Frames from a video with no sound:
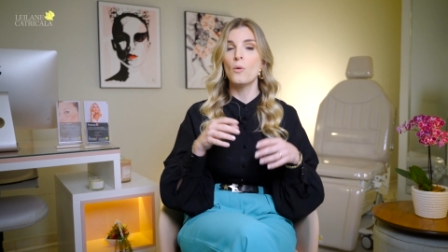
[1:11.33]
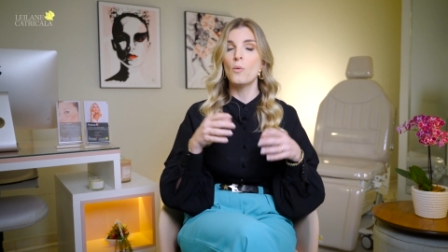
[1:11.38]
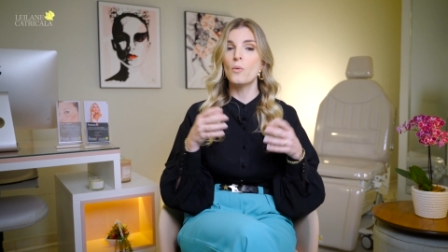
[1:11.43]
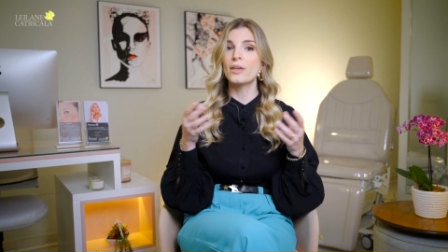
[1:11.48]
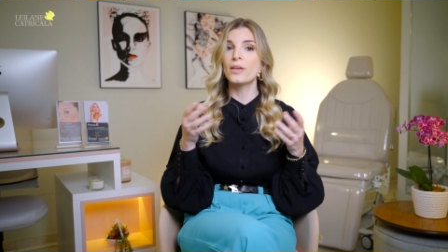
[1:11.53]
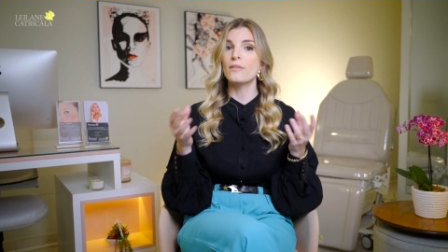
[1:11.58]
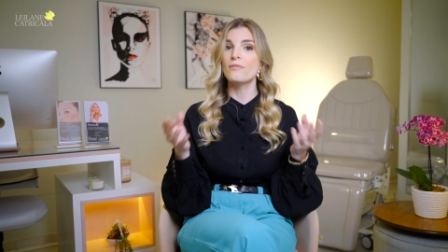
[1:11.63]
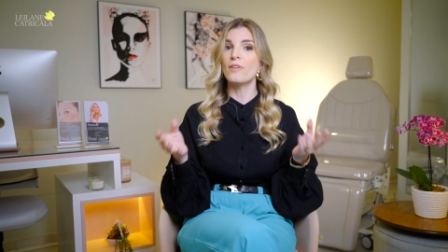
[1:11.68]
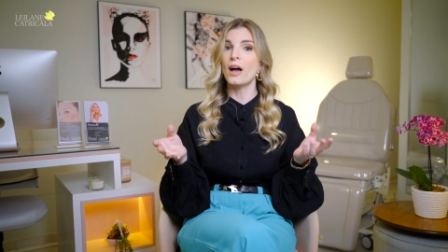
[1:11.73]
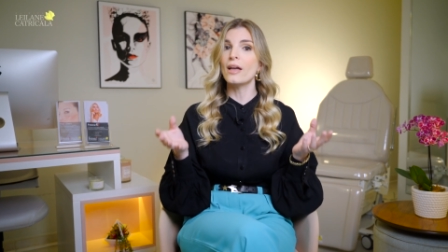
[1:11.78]
o
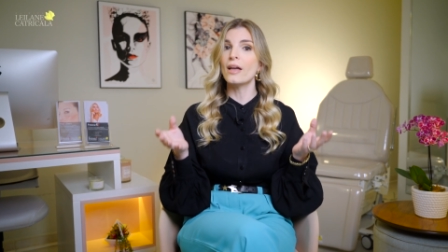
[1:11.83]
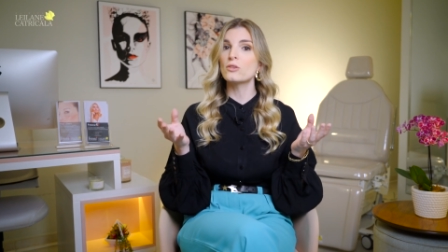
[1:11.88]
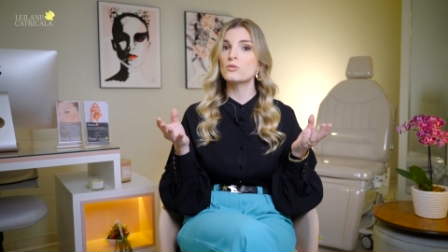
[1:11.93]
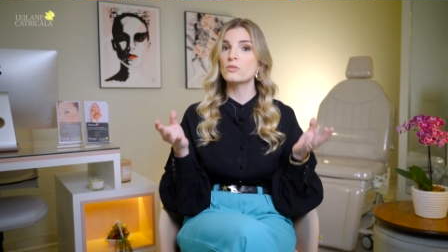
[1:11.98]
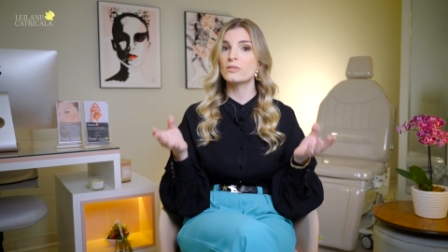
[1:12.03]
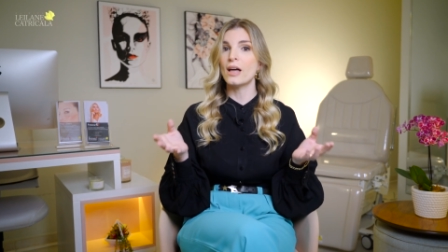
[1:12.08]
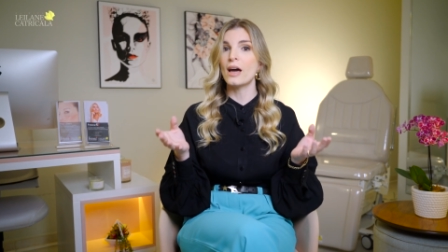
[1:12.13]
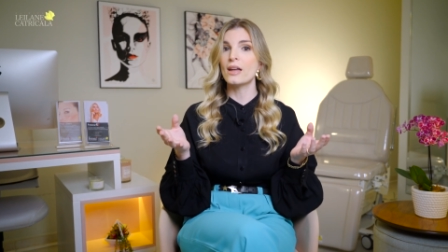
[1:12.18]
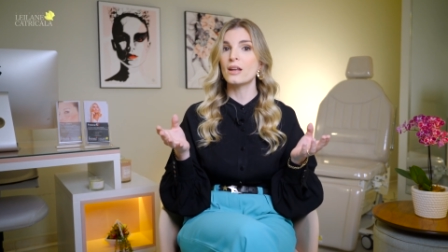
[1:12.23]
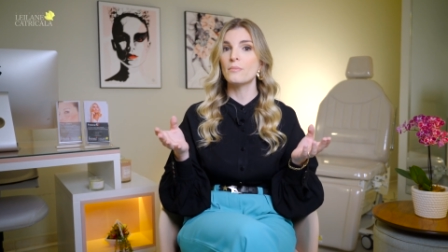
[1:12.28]
que vai
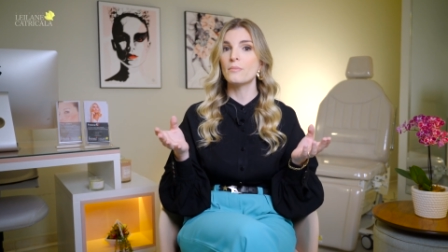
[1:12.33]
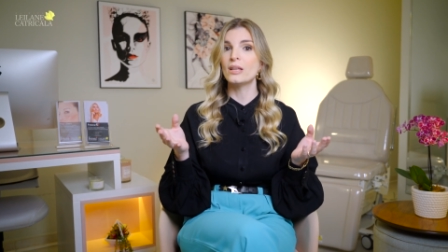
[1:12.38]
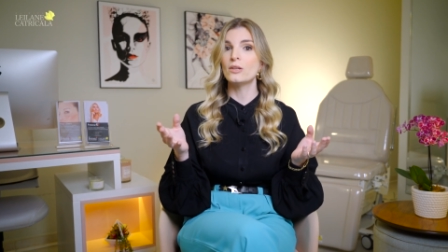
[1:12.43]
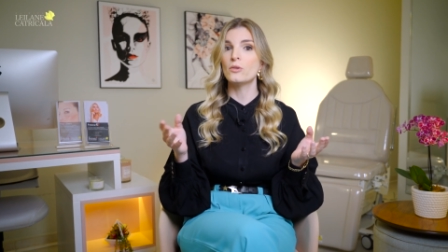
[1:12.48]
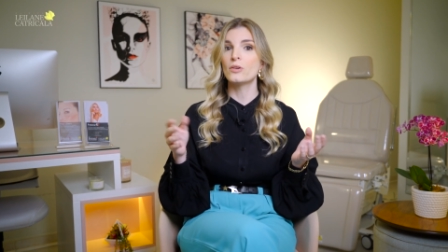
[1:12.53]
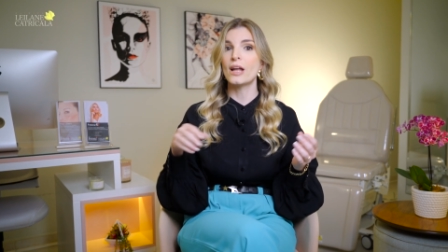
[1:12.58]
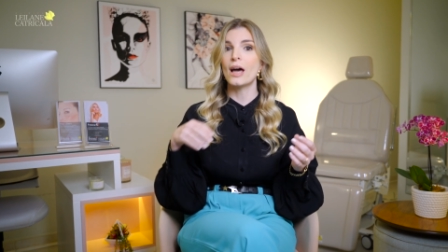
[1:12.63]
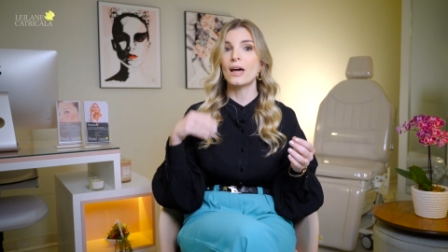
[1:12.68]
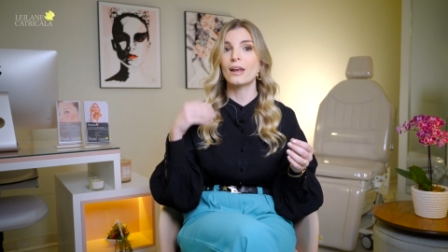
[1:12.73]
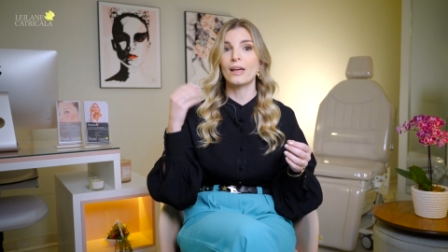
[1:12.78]
ajudar a
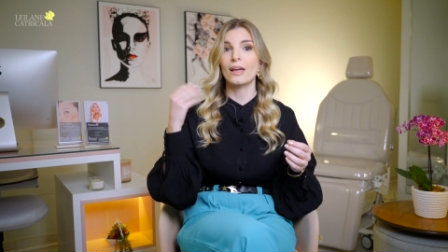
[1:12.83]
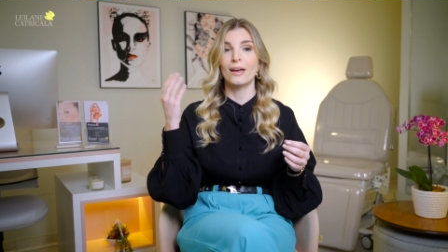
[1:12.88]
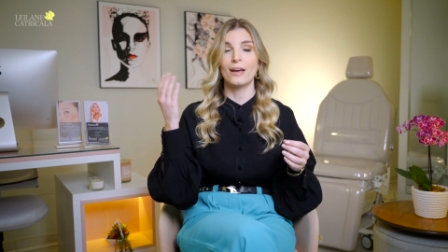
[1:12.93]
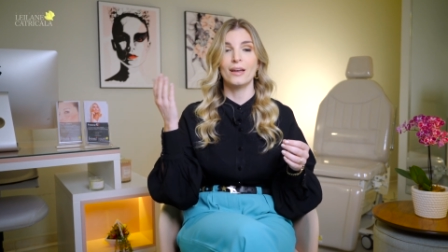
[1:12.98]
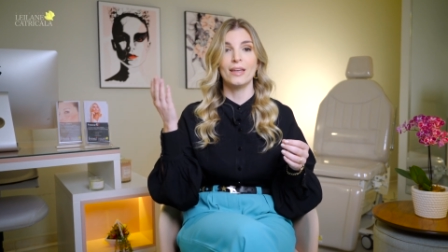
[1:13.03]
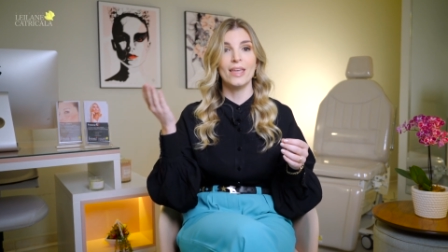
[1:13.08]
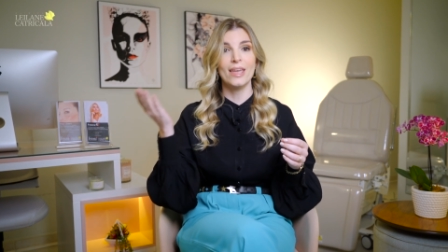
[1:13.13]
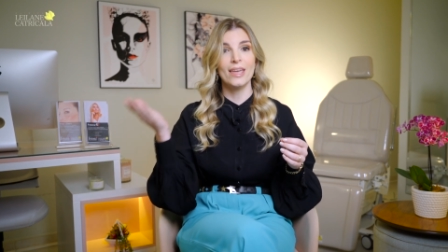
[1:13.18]
melhorar a